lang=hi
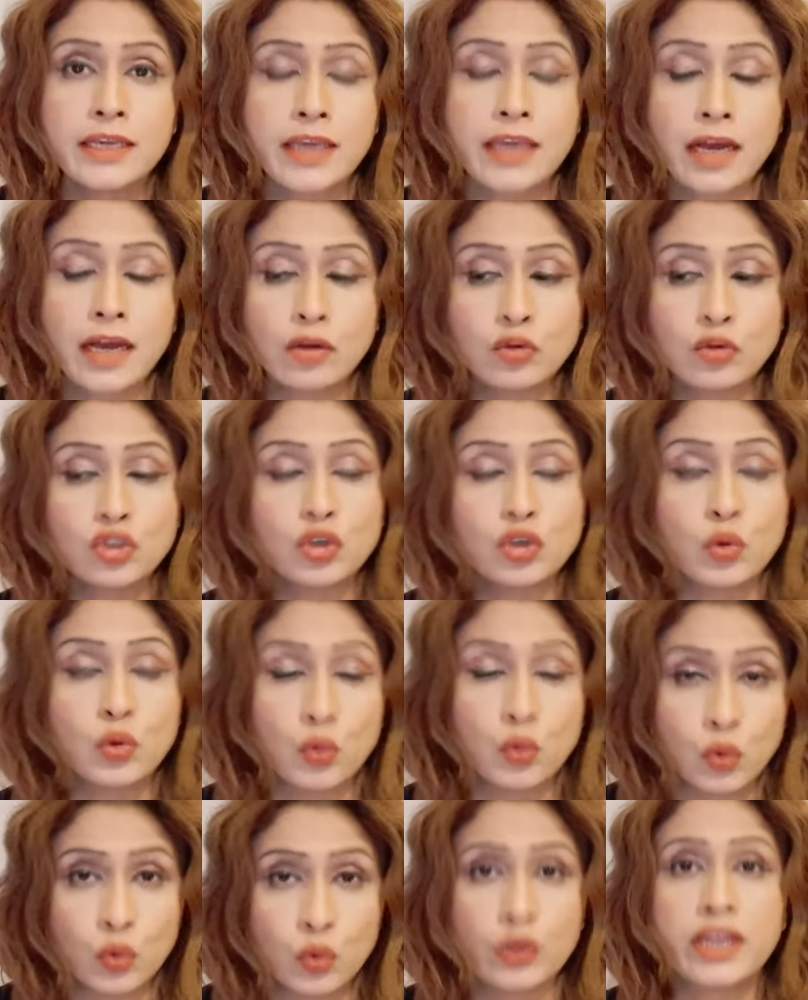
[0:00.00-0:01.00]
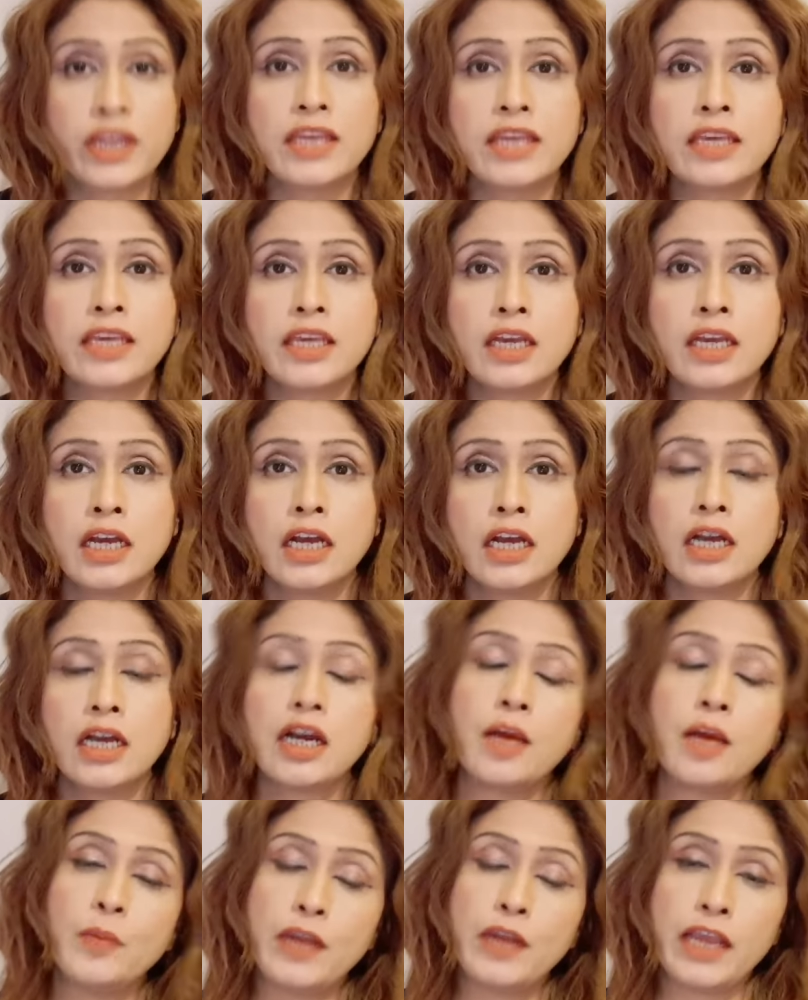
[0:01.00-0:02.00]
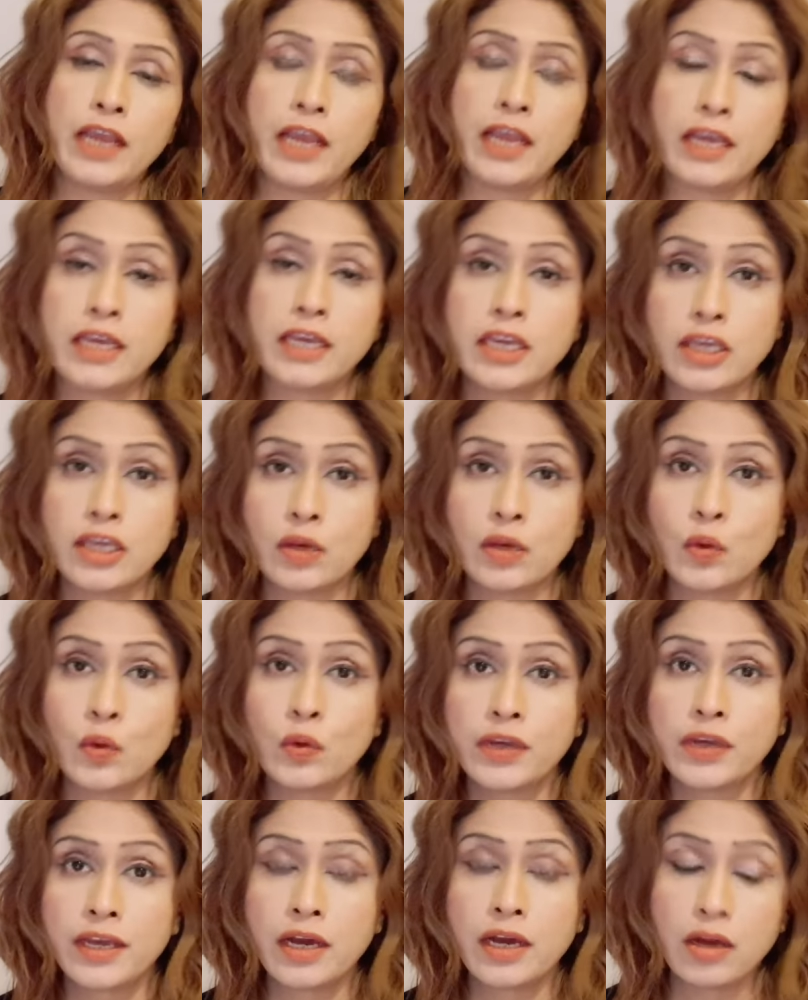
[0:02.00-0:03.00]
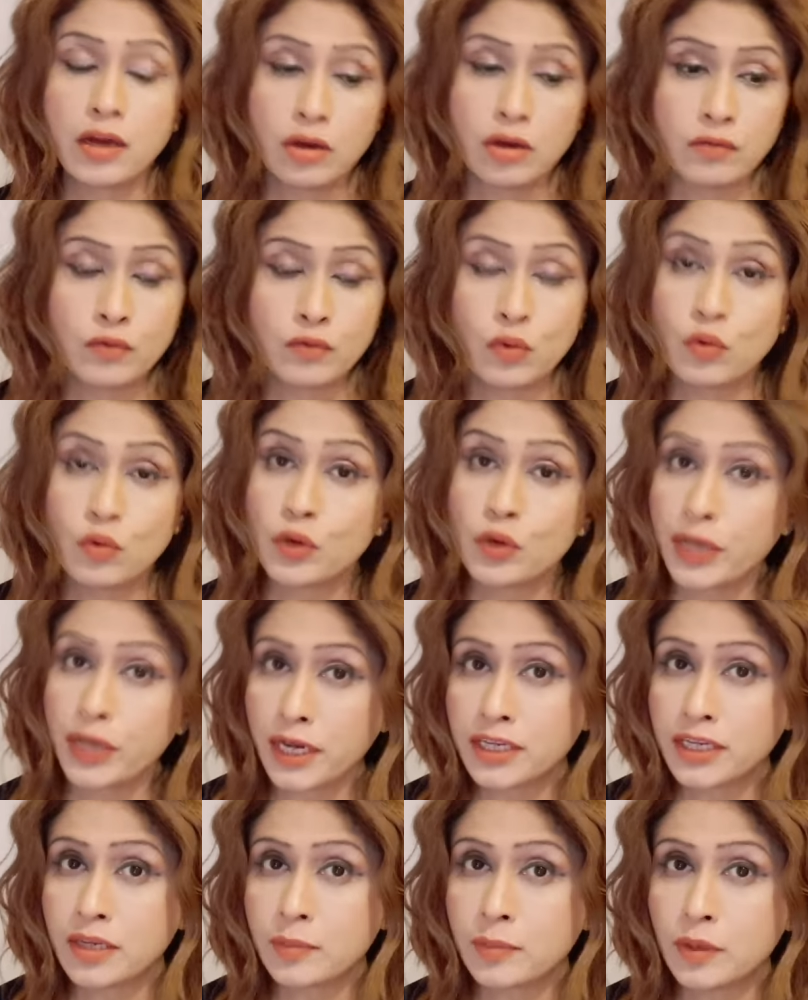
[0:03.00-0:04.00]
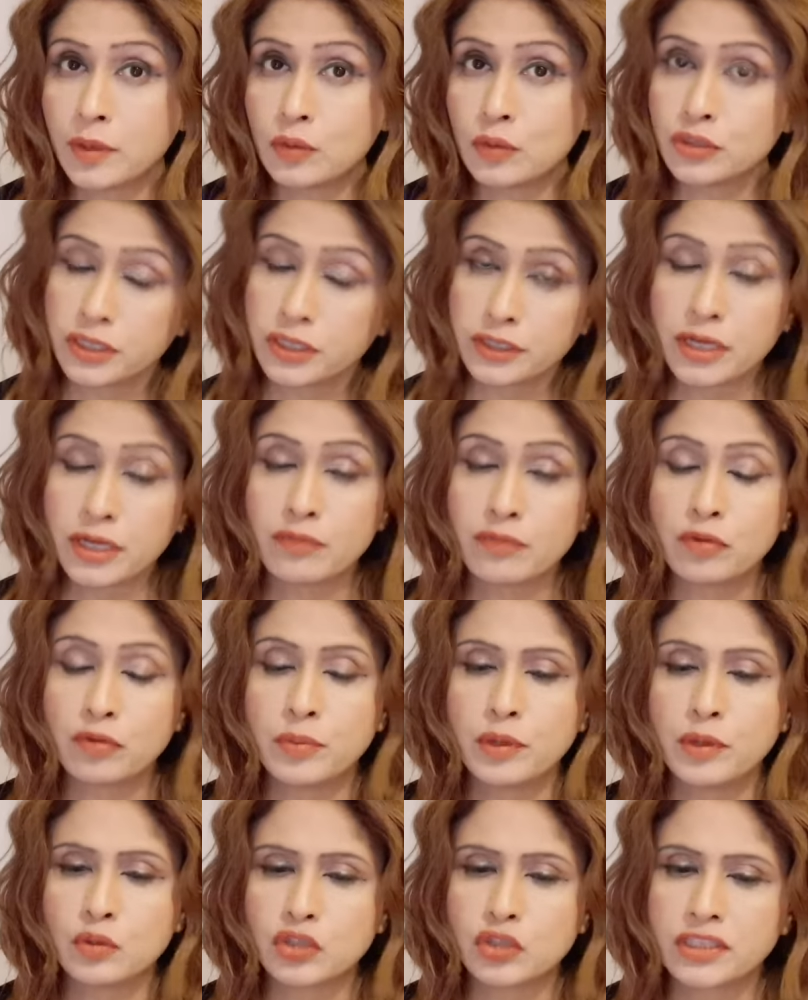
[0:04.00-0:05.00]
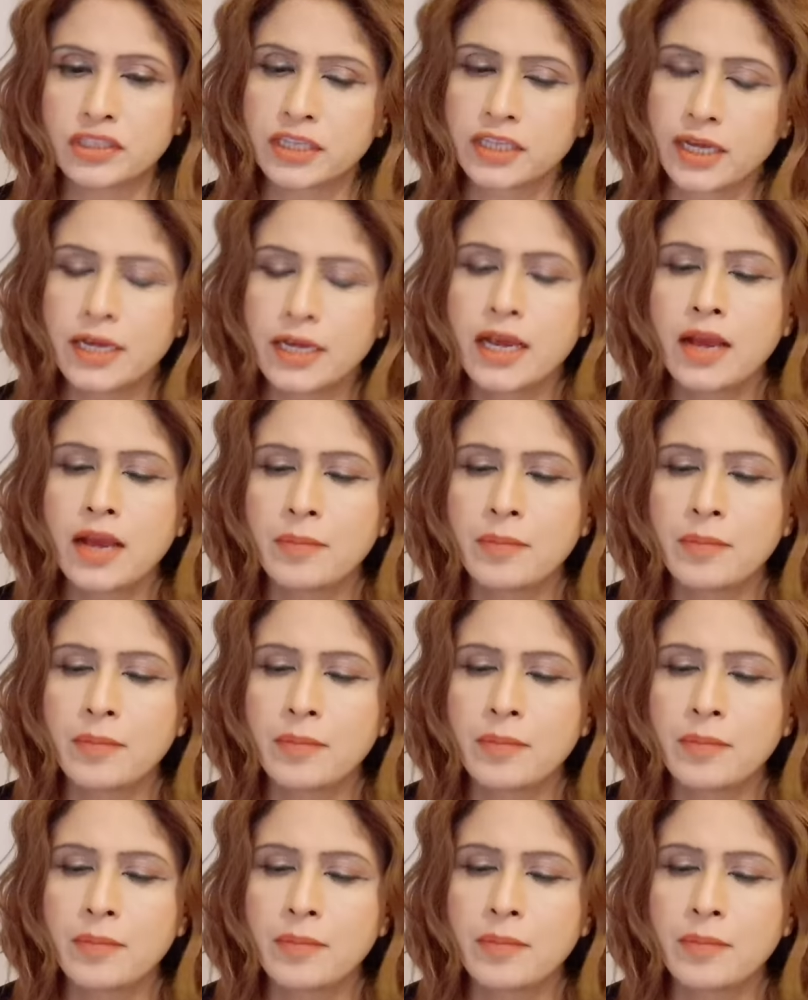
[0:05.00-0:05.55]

क्या कुछ होने की खबरें हैं कि ये हो गया वो हो गया ये भी हो सकता है वो भी हो सकता है